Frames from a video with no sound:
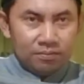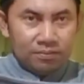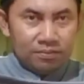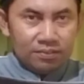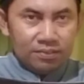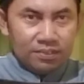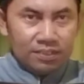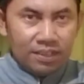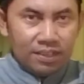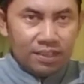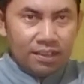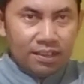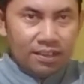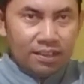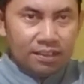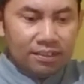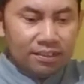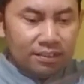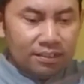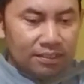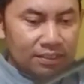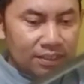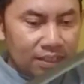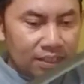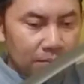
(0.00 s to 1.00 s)
Nah,
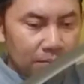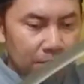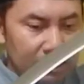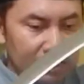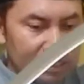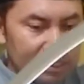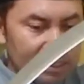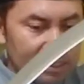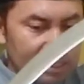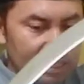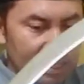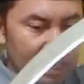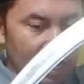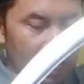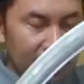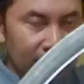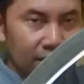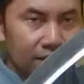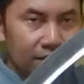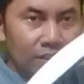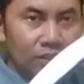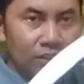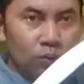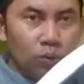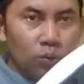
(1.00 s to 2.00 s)
ini ya Mas
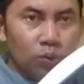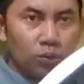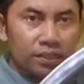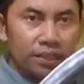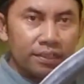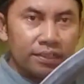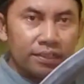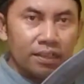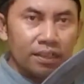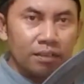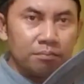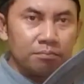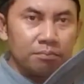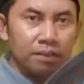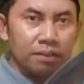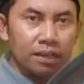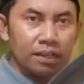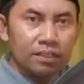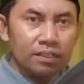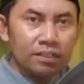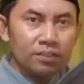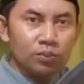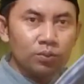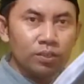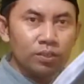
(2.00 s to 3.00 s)
Alexandriko saya kirim hari
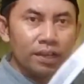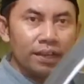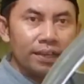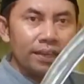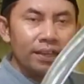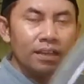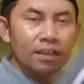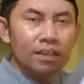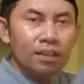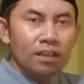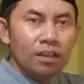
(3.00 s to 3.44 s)
ini juga ya.